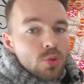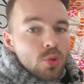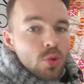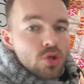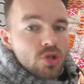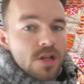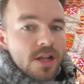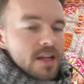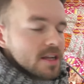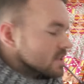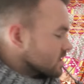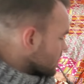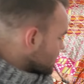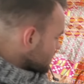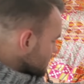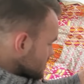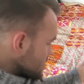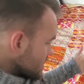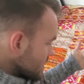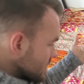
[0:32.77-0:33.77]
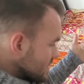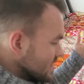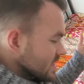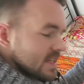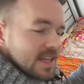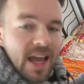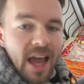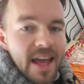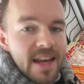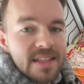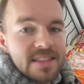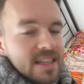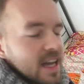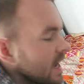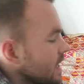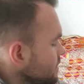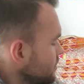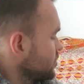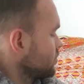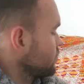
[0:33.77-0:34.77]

So schnell kann es gehen. Es hat jetzt keine drei